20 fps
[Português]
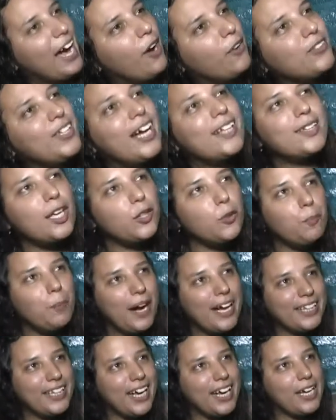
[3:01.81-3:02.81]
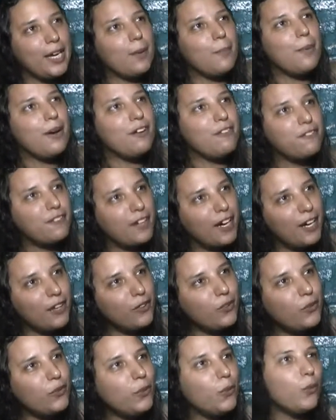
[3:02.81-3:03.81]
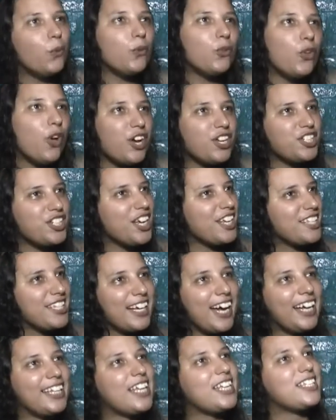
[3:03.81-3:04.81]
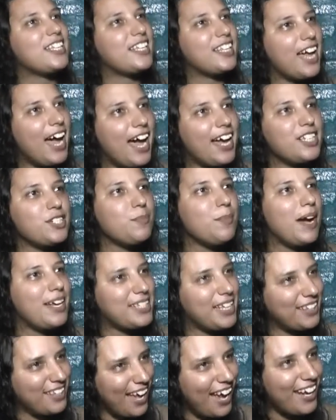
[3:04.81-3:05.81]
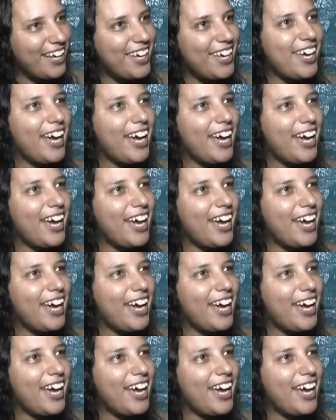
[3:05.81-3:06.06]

o Delta do Parnaíba, ficando dois dias em cada cidade, mas até aqui